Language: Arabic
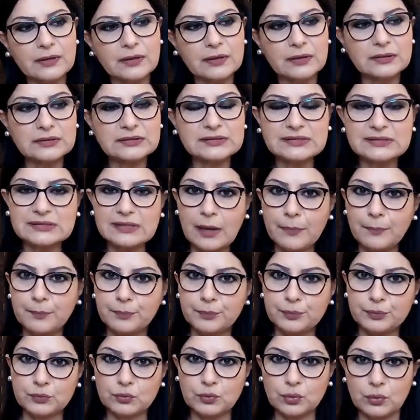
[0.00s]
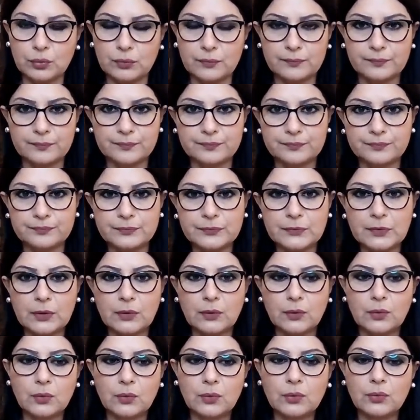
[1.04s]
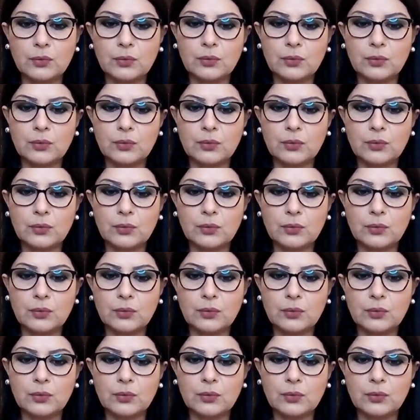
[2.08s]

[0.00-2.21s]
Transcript: تظبطوا و...